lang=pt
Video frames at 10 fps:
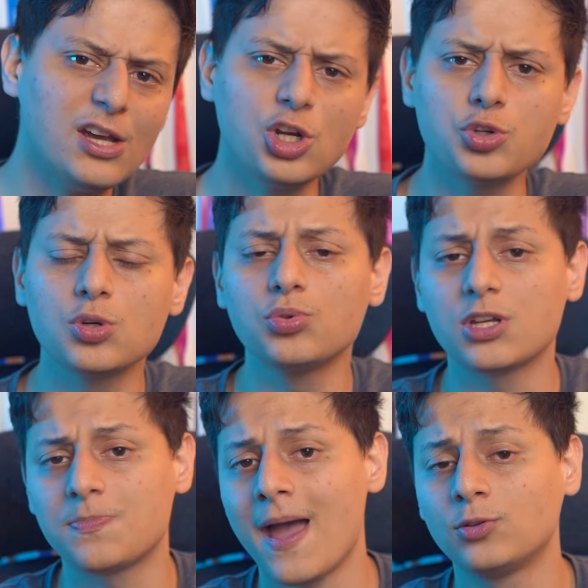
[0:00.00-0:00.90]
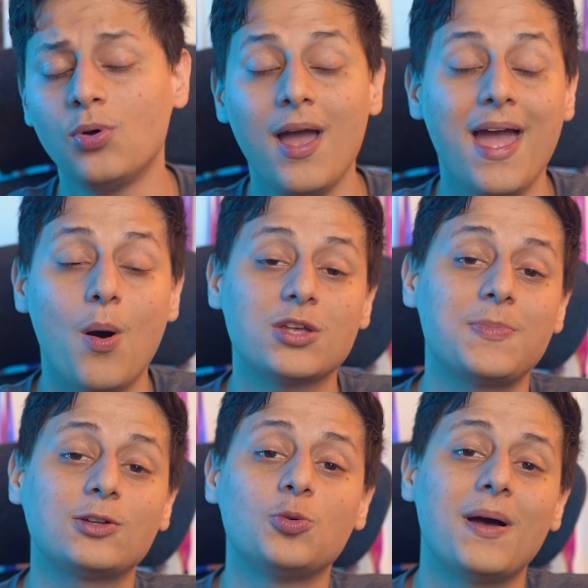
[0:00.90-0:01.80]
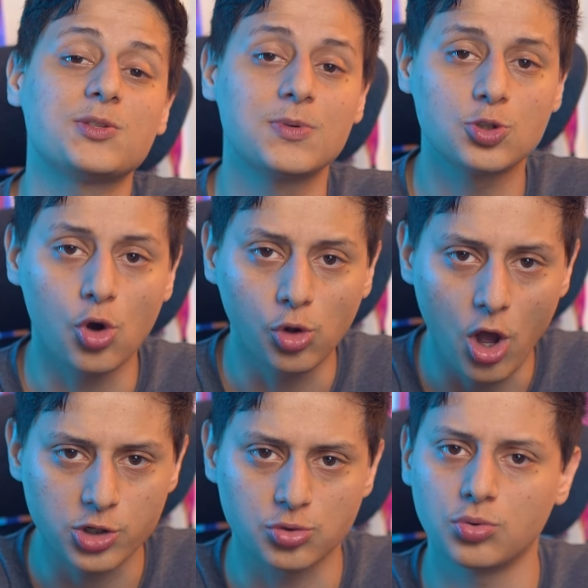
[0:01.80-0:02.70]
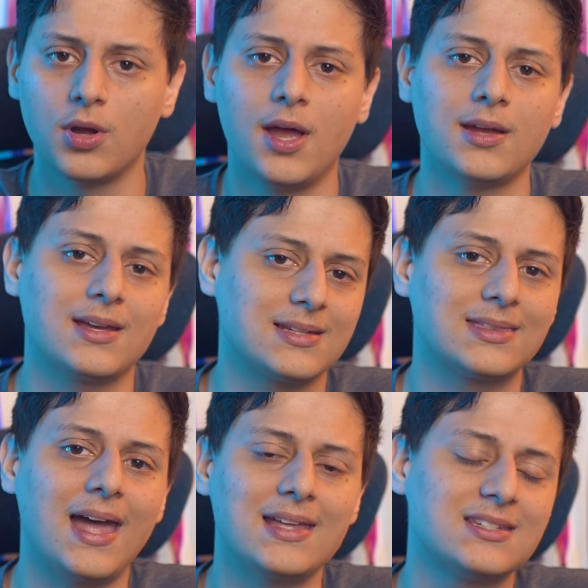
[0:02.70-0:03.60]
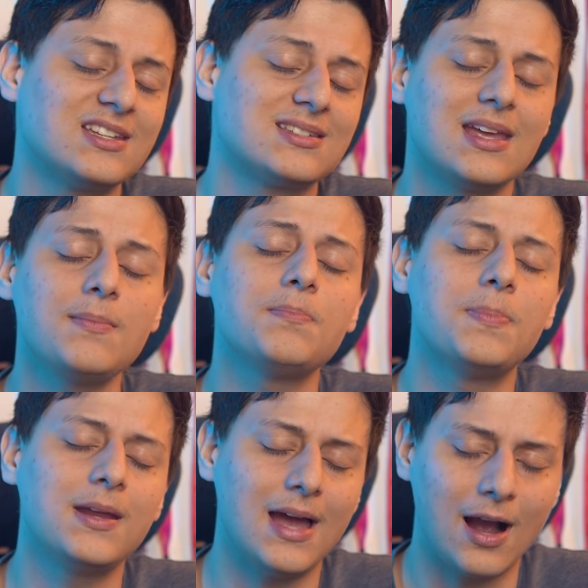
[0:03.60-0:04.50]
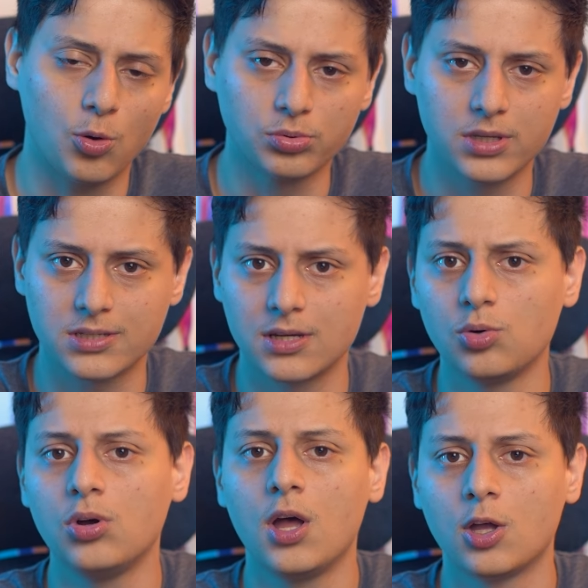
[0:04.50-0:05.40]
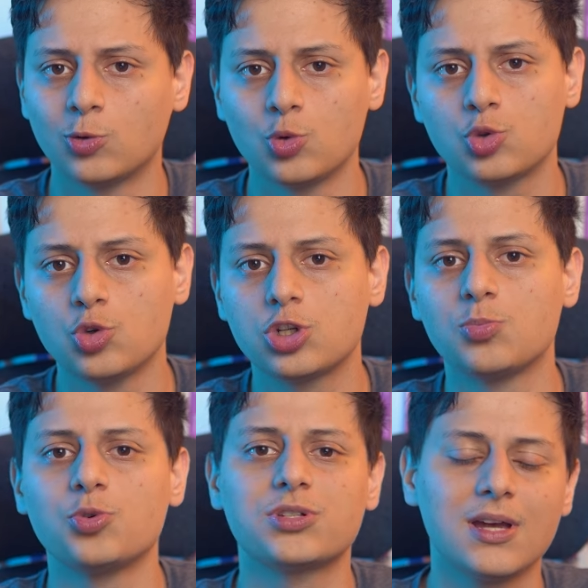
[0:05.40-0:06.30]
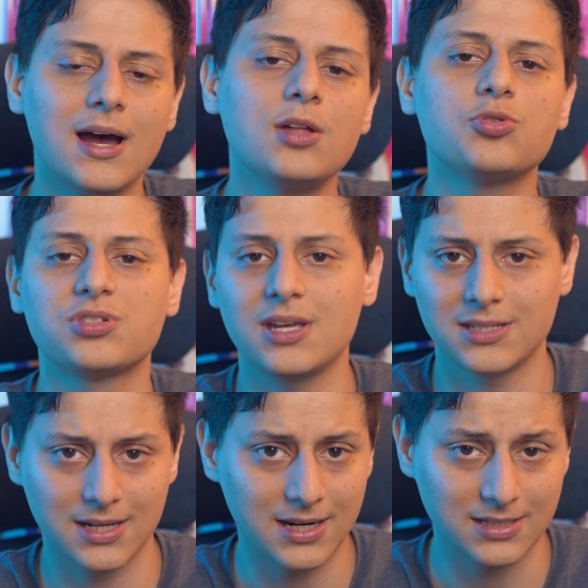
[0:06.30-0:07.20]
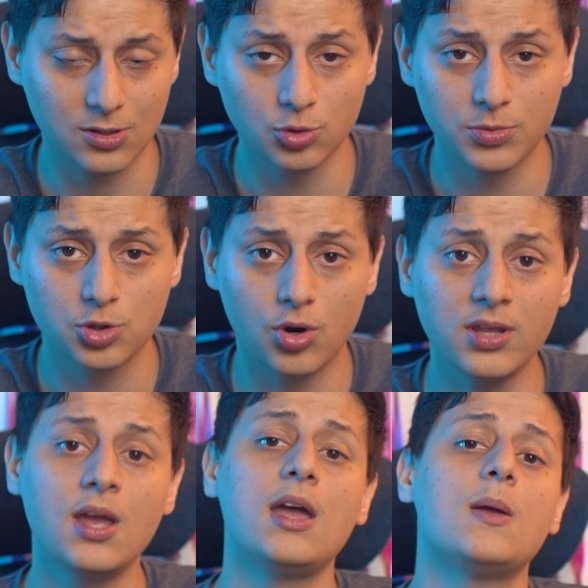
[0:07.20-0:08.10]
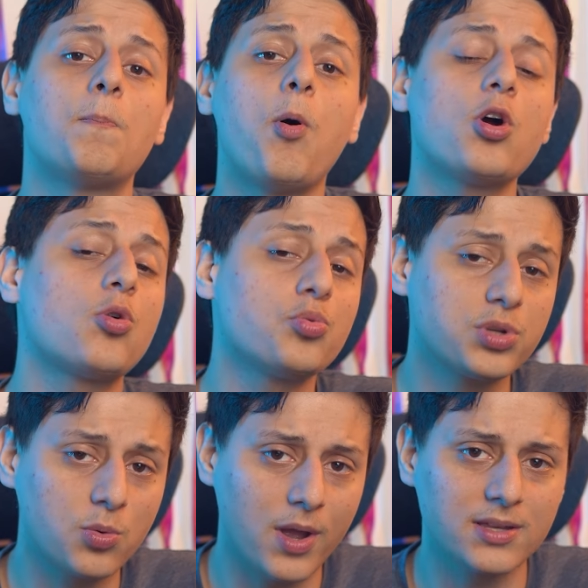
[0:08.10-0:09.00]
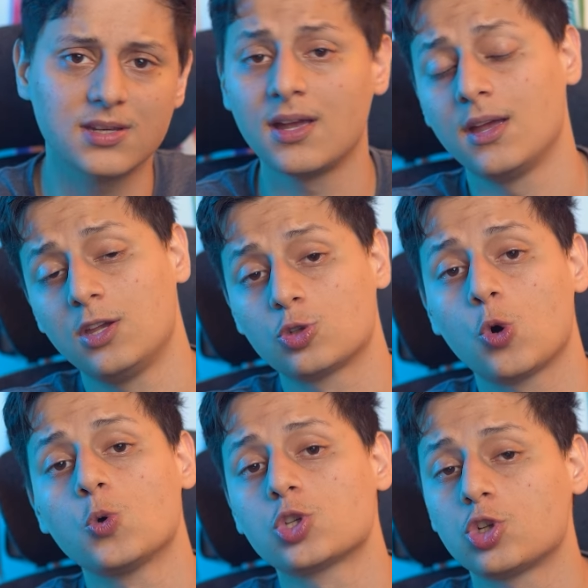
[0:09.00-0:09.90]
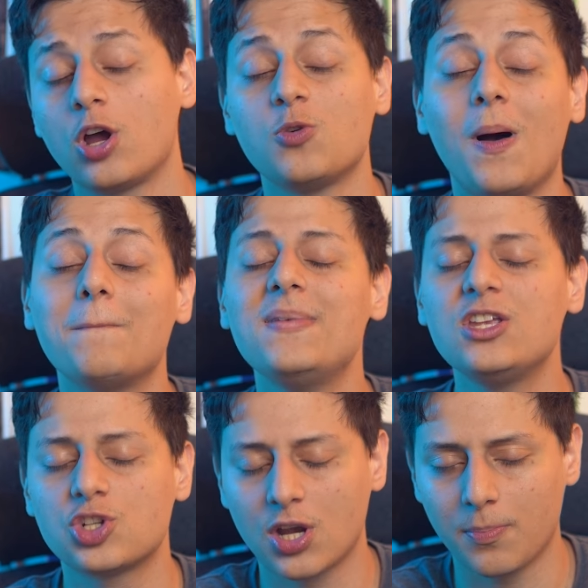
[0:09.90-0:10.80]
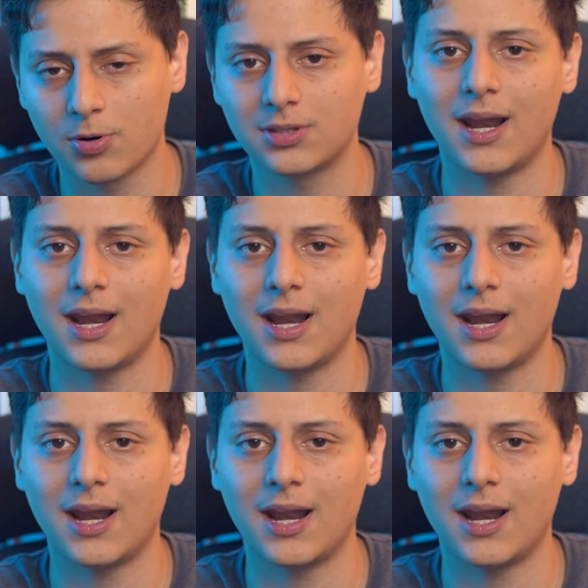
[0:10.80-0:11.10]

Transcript: Já o segundo aspecto é um aspecto mais psicológico, que essa tese sempre aconteceu nos últimos anos, desde a criação do Bitcoin, e por consequência, isso constrói uma mítica por